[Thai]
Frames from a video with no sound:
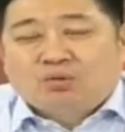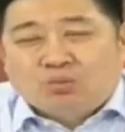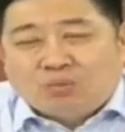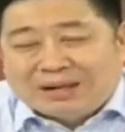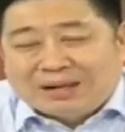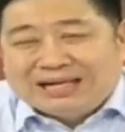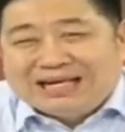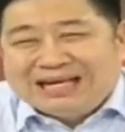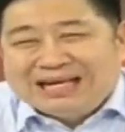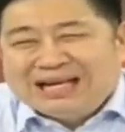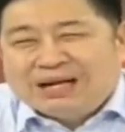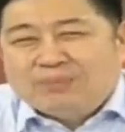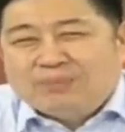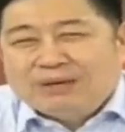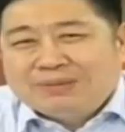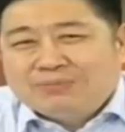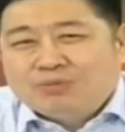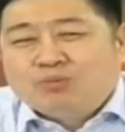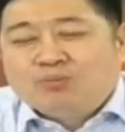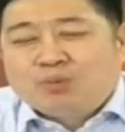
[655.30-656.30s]
วันนี้เรา
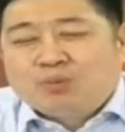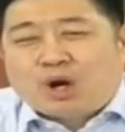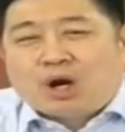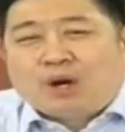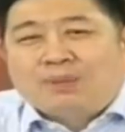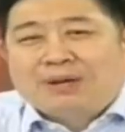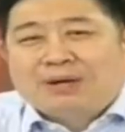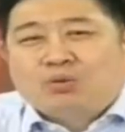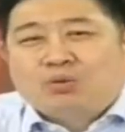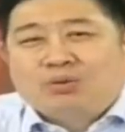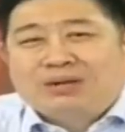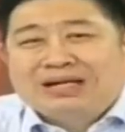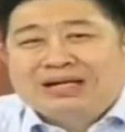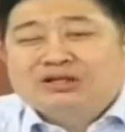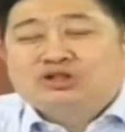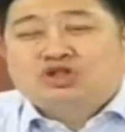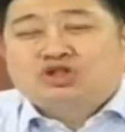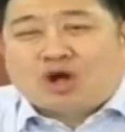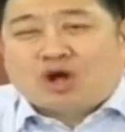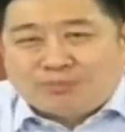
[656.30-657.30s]
มีมุมมองมาคุย
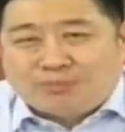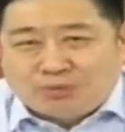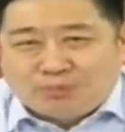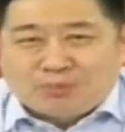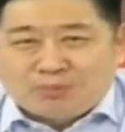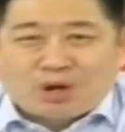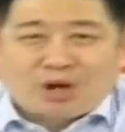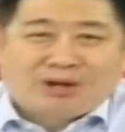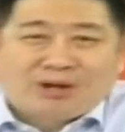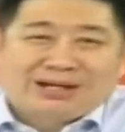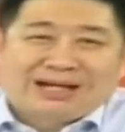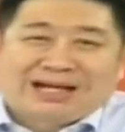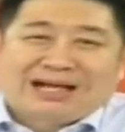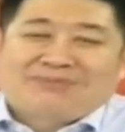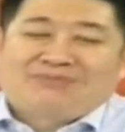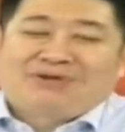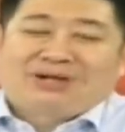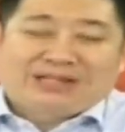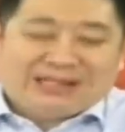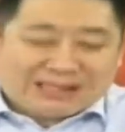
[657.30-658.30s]
ทั้งสองมุมมองนะ
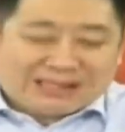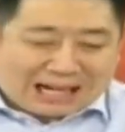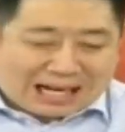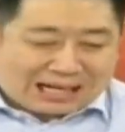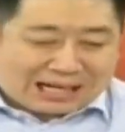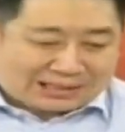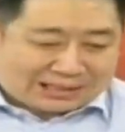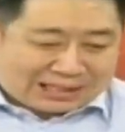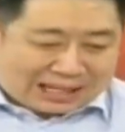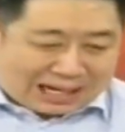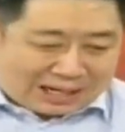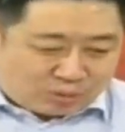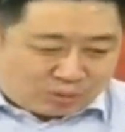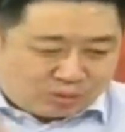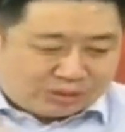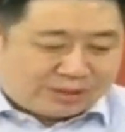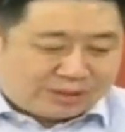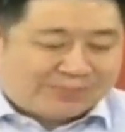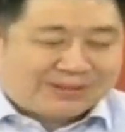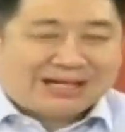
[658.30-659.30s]
ครับว่าทิศทางตลาด
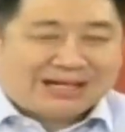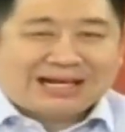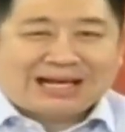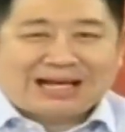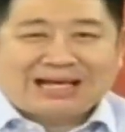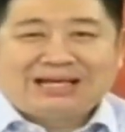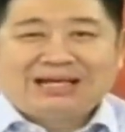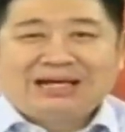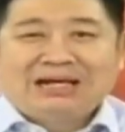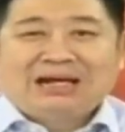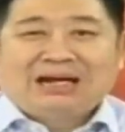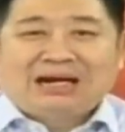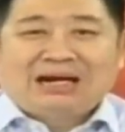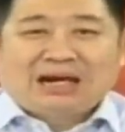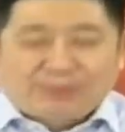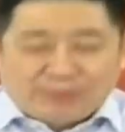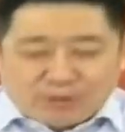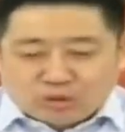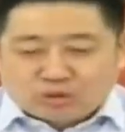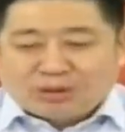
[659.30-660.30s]
หุ้นจะเป็นยังไง
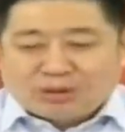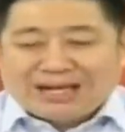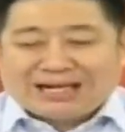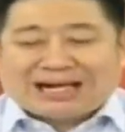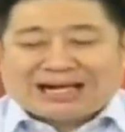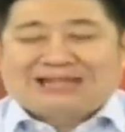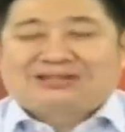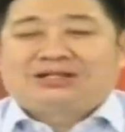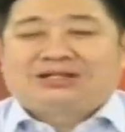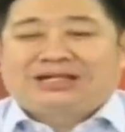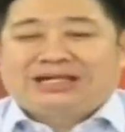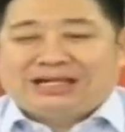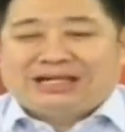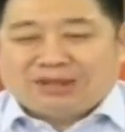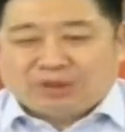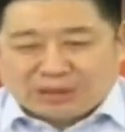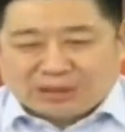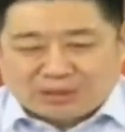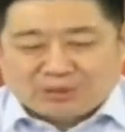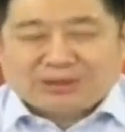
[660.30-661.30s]
เราไปดูตัวเลขทางเศรษฐกิจ
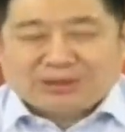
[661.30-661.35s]
เร็